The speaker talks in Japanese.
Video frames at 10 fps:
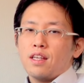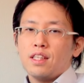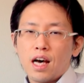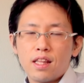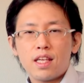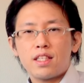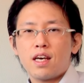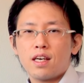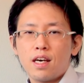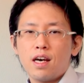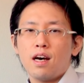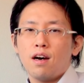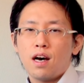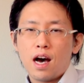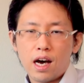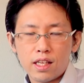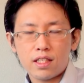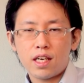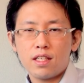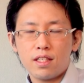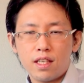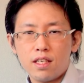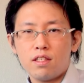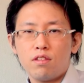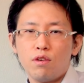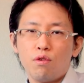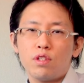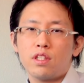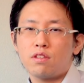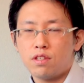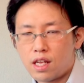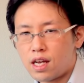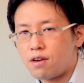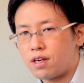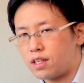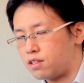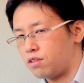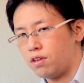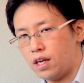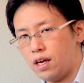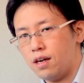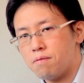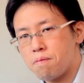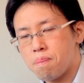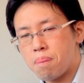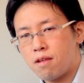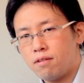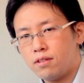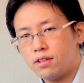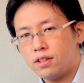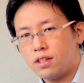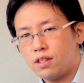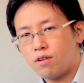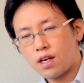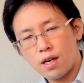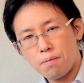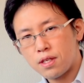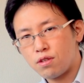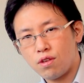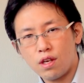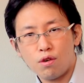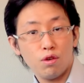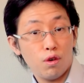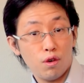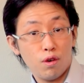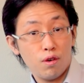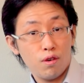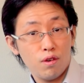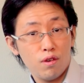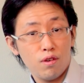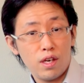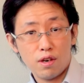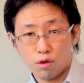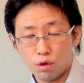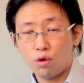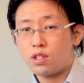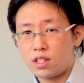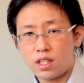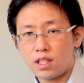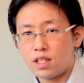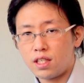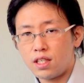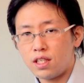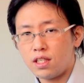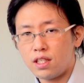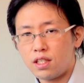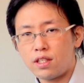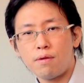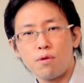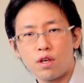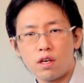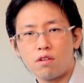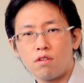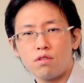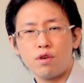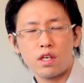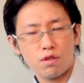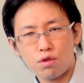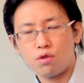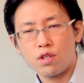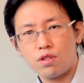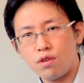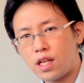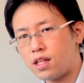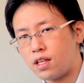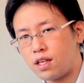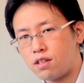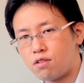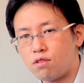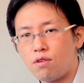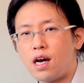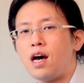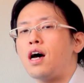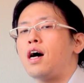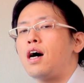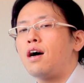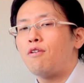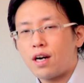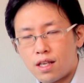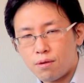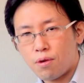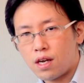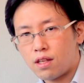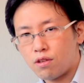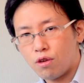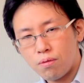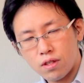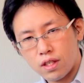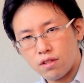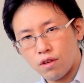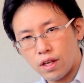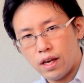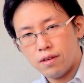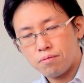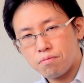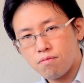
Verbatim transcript: 旦那さんが話し合いに誠実に応じてくれないわけですよねわかりますよねこの理論どっちにしても結局浮気の証拠必要なんだなってことは分かってもらえたと思うんですよね。